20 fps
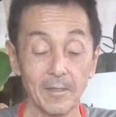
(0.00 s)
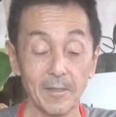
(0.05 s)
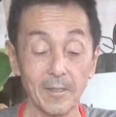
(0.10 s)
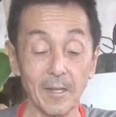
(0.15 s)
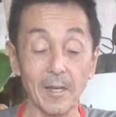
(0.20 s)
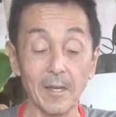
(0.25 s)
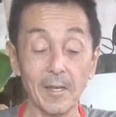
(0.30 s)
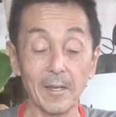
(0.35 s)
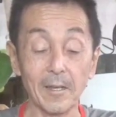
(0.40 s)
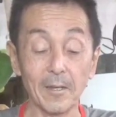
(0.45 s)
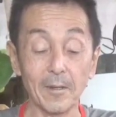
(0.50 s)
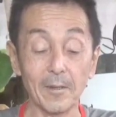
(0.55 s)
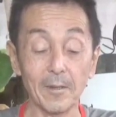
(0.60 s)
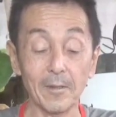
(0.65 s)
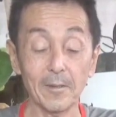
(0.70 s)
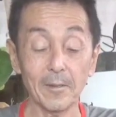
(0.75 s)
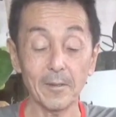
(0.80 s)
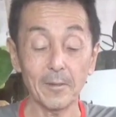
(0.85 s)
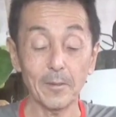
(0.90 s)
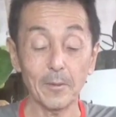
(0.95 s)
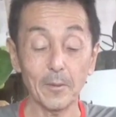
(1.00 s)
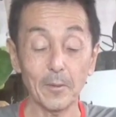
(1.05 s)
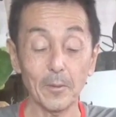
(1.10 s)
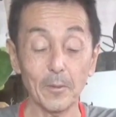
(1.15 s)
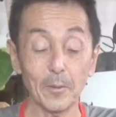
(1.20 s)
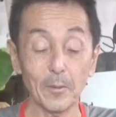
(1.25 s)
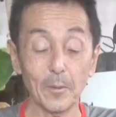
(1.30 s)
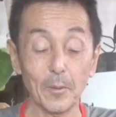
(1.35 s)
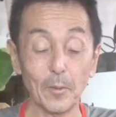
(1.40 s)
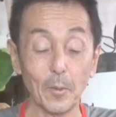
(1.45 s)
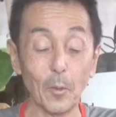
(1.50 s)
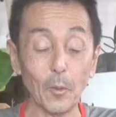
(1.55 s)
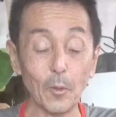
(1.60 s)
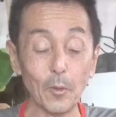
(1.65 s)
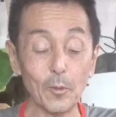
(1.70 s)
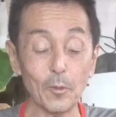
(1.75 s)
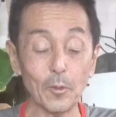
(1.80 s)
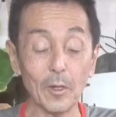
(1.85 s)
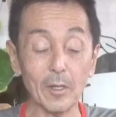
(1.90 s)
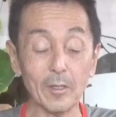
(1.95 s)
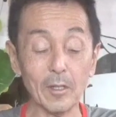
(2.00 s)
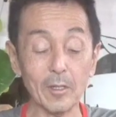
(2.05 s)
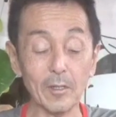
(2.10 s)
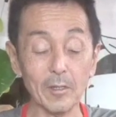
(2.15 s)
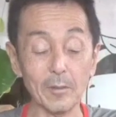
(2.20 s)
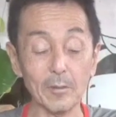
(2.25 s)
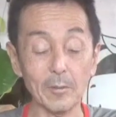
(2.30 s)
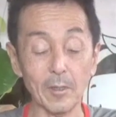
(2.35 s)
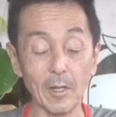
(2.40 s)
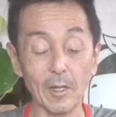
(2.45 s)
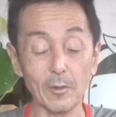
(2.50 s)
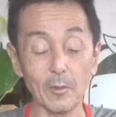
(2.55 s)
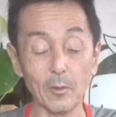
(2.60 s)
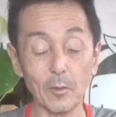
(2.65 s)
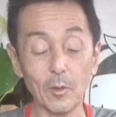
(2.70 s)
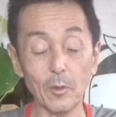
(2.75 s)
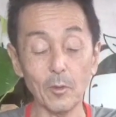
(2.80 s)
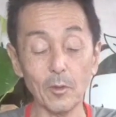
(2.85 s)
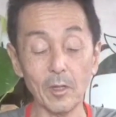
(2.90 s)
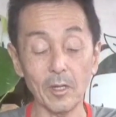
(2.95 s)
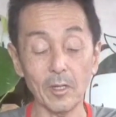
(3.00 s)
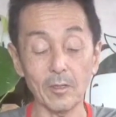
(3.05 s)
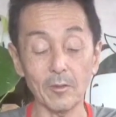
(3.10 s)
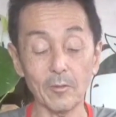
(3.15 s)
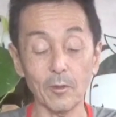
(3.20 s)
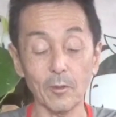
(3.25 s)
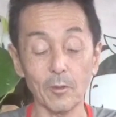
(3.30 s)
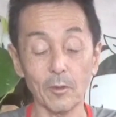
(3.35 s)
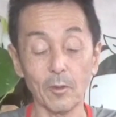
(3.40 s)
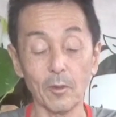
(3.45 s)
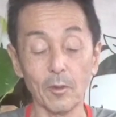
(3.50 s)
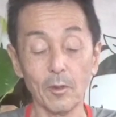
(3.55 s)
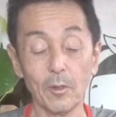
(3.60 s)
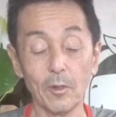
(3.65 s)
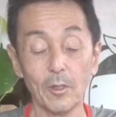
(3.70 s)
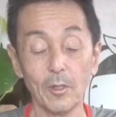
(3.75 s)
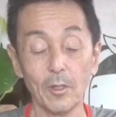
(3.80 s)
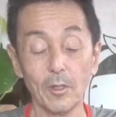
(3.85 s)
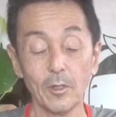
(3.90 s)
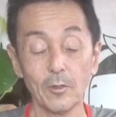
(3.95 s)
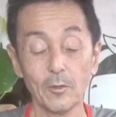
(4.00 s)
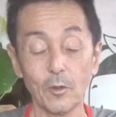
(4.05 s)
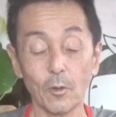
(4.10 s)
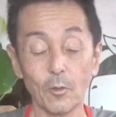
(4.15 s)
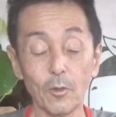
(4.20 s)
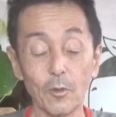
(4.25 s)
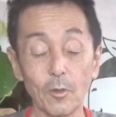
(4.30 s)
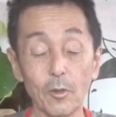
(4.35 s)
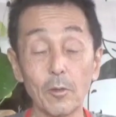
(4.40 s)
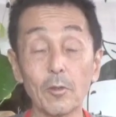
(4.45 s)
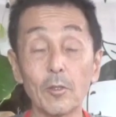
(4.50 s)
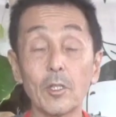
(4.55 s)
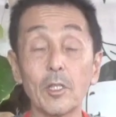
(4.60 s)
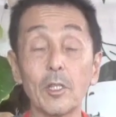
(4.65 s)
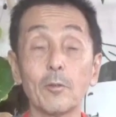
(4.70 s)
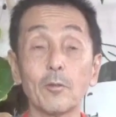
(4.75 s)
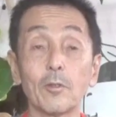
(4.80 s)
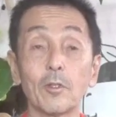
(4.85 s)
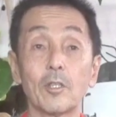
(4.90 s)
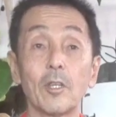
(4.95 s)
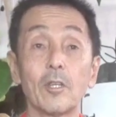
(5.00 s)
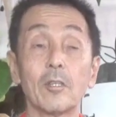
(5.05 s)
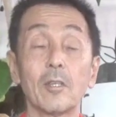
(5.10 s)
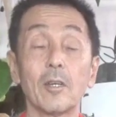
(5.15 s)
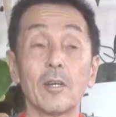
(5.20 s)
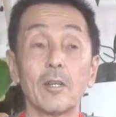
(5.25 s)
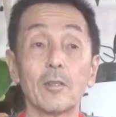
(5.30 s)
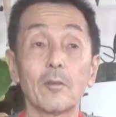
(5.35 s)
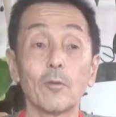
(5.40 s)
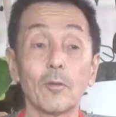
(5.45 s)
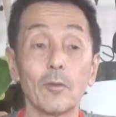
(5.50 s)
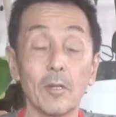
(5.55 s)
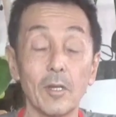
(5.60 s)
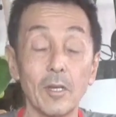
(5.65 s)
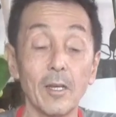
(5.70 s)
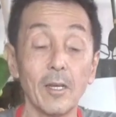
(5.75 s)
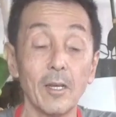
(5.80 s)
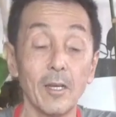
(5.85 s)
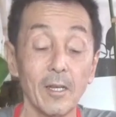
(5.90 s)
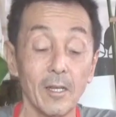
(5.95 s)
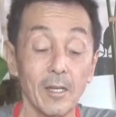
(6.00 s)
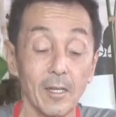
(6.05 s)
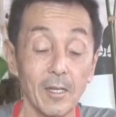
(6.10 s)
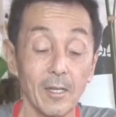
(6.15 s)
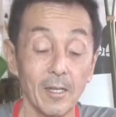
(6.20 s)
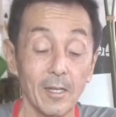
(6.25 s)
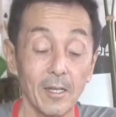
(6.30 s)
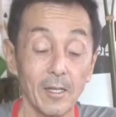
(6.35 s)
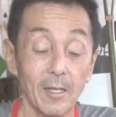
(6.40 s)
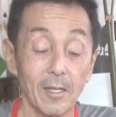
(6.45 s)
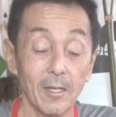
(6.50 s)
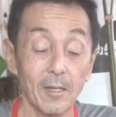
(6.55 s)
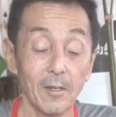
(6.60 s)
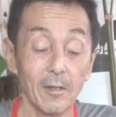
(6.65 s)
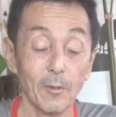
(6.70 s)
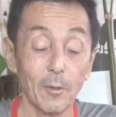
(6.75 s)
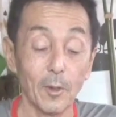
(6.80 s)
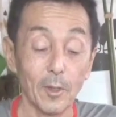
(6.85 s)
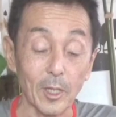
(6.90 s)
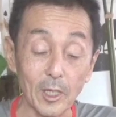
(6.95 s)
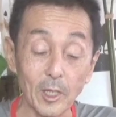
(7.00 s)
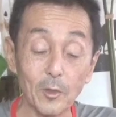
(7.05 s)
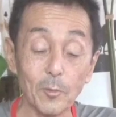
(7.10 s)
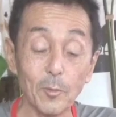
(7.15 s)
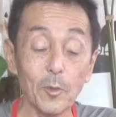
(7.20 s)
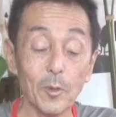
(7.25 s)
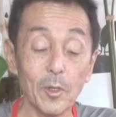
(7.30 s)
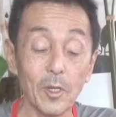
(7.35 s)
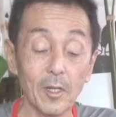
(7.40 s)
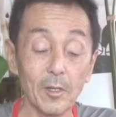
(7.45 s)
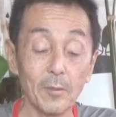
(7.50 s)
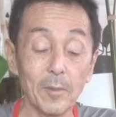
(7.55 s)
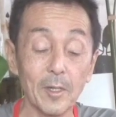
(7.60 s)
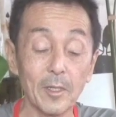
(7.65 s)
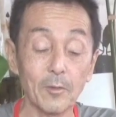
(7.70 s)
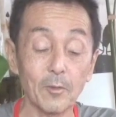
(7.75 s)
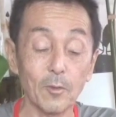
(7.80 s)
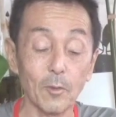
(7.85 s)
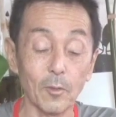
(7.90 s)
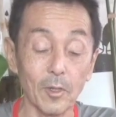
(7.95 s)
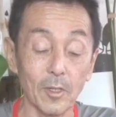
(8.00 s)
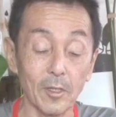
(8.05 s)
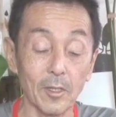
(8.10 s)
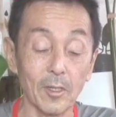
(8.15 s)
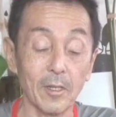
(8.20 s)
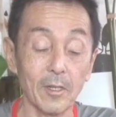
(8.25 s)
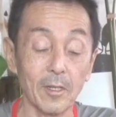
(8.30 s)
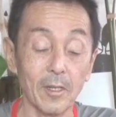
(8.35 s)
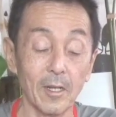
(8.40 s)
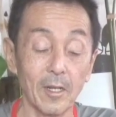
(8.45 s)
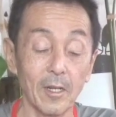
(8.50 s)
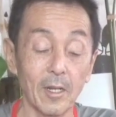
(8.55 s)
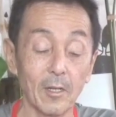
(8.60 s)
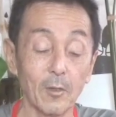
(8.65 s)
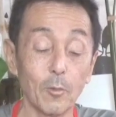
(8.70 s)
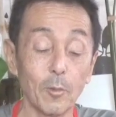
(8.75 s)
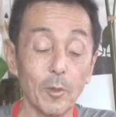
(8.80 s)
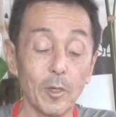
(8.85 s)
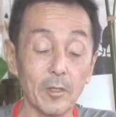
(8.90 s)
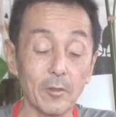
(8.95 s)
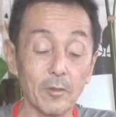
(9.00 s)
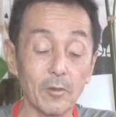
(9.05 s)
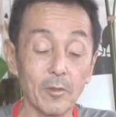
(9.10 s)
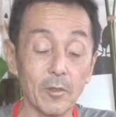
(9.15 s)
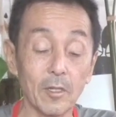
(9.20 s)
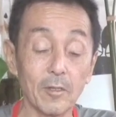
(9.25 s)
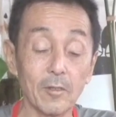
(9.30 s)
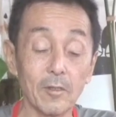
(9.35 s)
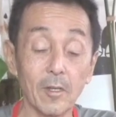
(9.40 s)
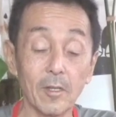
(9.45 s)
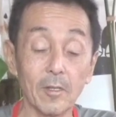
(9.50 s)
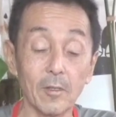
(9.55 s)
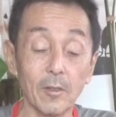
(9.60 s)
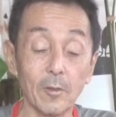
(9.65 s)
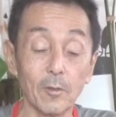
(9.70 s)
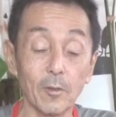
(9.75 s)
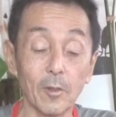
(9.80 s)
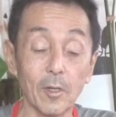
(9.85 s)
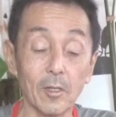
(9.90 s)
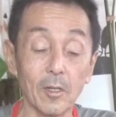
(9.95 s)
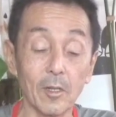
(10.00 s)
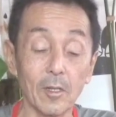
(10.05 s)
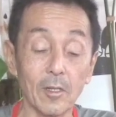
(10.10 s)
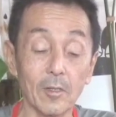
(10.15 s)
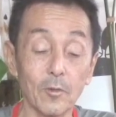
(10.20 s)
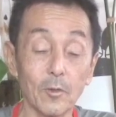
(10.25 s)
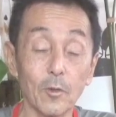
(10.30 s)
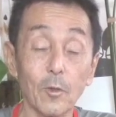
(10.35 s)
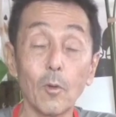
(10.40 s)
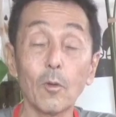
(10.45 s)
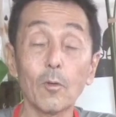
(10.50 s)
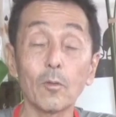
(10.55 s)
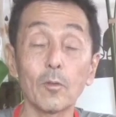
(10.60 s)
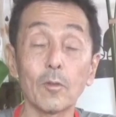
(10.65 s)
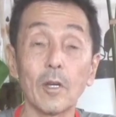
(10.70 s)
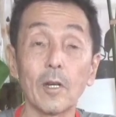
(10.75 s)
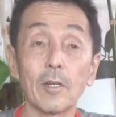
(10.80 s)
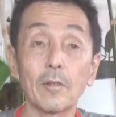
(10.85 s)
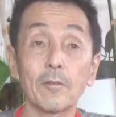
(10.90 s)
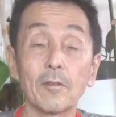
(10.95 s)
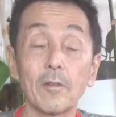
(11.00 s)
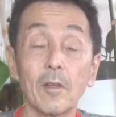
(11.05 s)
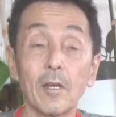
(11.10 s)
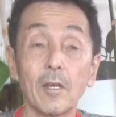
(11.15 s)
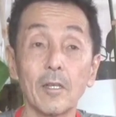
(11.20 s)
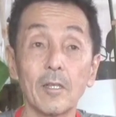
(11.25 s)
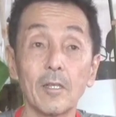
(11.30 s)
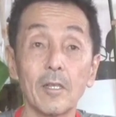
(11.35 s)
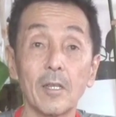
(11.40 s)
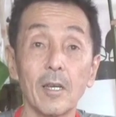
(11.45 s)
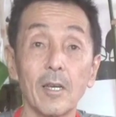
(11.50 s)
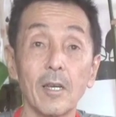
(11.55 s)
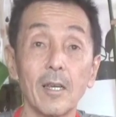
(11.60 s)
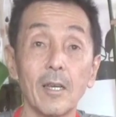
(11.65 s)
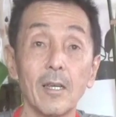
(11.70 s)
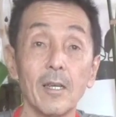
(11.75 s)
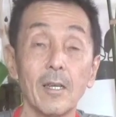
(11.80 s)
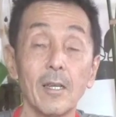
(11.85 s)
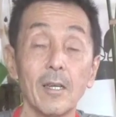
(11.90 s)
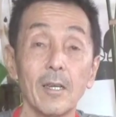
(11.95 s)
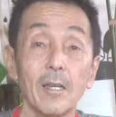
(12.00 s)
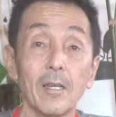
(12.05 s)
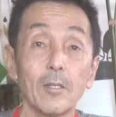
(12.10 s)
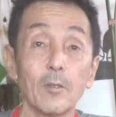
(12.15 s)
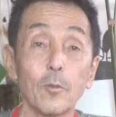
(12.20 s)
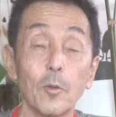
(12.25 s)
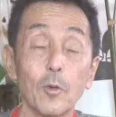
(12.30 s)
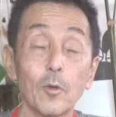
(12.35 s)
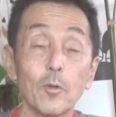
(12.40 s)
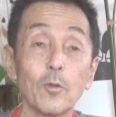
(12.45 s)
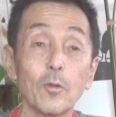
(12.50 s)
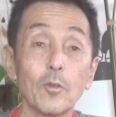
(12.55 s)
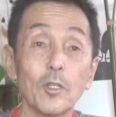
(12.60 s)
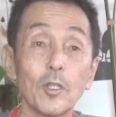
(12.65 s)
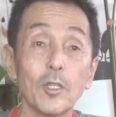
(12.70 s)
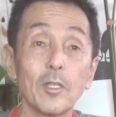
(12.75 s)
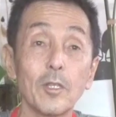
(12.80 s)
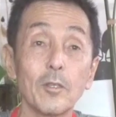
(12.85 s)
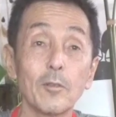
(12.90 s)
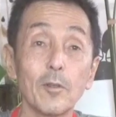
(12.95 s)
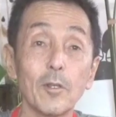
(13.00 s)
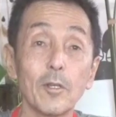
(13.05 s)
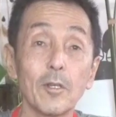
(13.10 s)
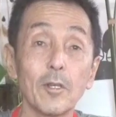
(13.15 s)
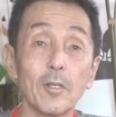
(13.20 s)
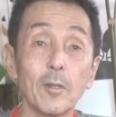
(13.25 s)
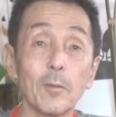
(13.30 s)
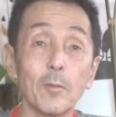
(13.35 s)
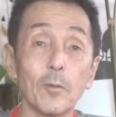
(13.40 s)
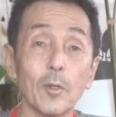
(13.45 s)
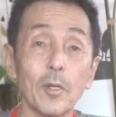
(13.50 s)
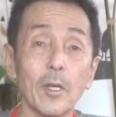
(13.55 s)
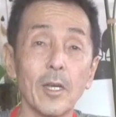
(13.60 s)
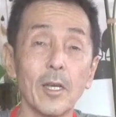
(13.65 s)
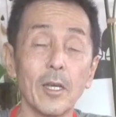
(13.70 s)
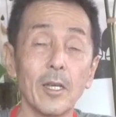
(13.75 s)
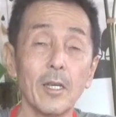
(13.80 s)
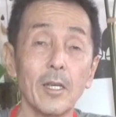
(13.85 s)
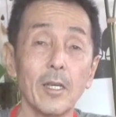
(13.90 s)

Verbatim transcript: で、こういう方ね、去年その食料支援をしてた後で、私もやりますとかね、アドバイスくださいっていう方がすごくたくさんいて、僕の知ってるだけでもね、